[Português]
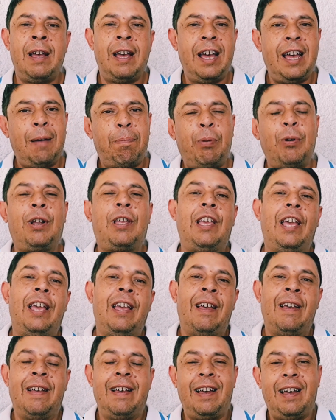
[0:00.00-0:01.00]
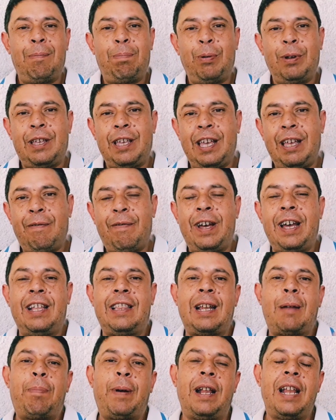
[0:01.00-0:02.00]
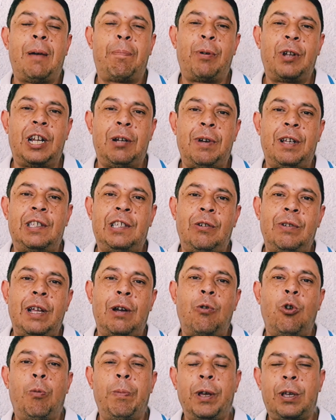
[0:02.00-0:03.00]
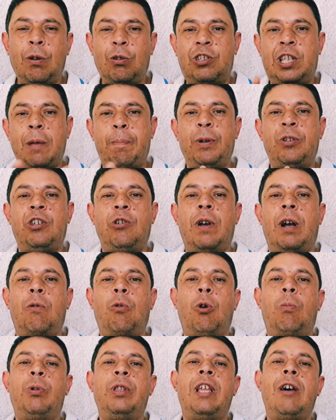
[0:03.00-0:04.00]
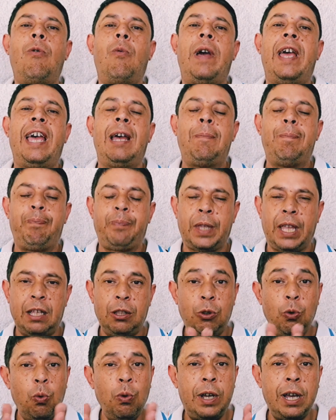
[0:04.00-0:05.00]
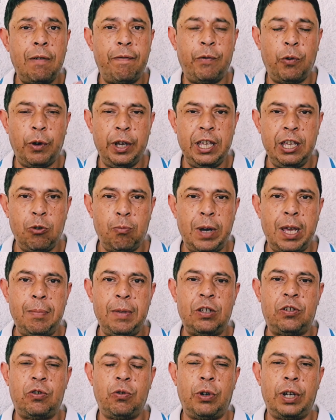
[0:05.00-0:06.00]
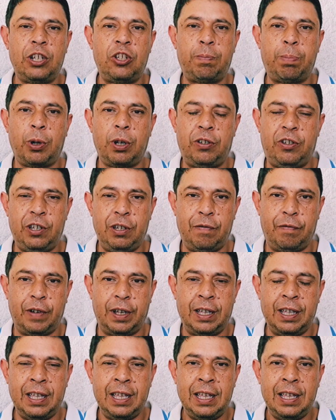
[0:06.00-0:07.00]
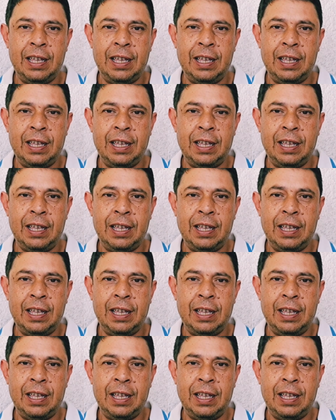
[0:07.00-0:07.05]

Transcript: Ah, por quê? Ah, porque vai atrapalhar a programação da Globo. É o que eu sempre digo, a Globo não é, nunca foi uma emissora esportiva.